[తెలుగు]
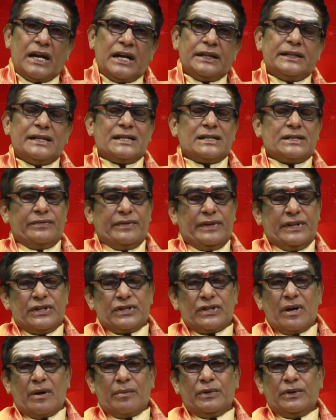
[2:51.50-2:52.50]
అయితే స్వీట్
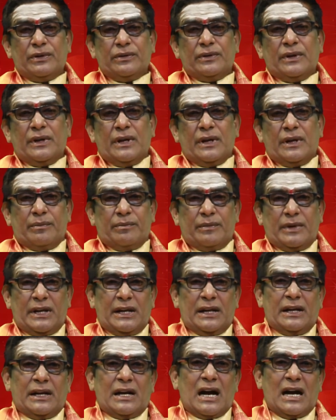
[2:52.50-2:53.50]
షాపులు
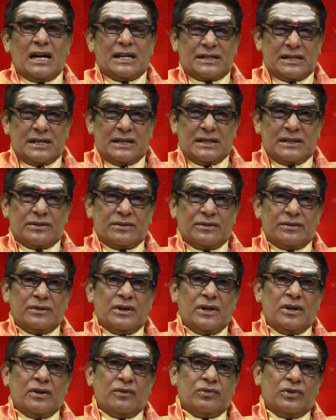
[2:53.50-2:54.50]
మరి హాస్టల్స్
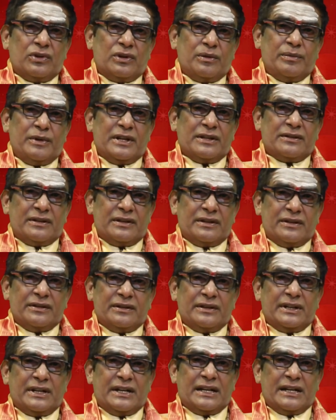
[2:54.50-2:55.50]
ఫుడ్ బేస్డ్
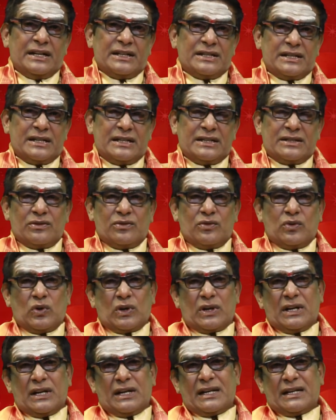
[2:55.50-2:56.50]
ఇండస్ట్రీస్
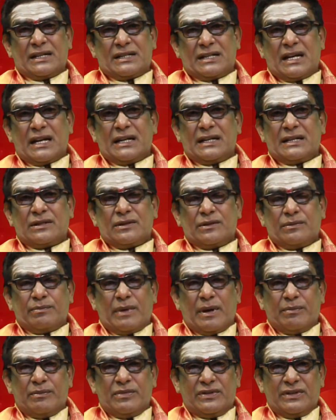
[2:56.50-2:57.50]
హోటల్ రెస్టారెంట్స్
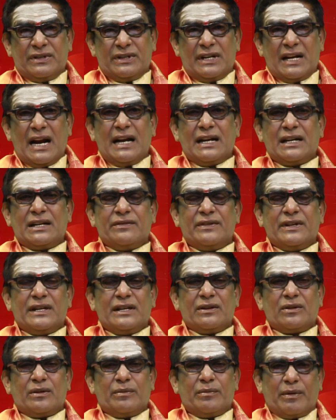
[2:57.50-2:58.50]
పబ్స్
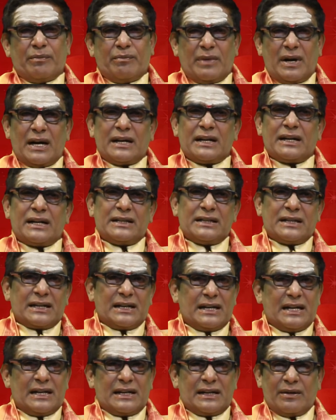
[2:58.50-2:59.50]
ఇలాంటివన్నీ కూడా బ్రహ్మాండంగా
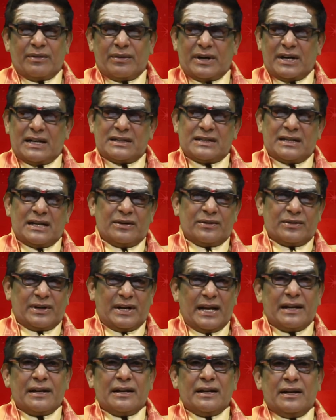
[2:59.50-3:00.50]
జరగడానికి అవకాశాలు
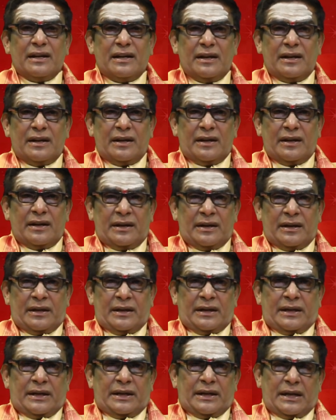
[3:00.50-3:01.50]
ఉంటాయి
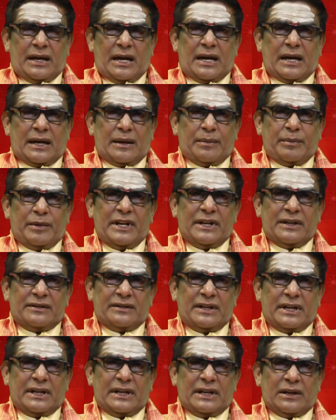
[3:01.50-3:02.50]
ఇక రెమెడీస్
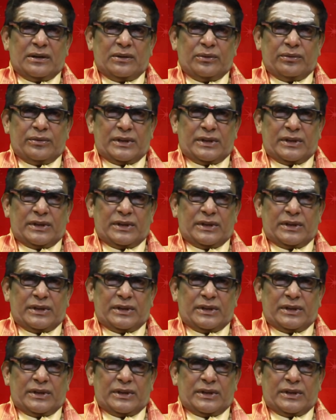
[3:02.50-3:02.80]
దగ్గరకు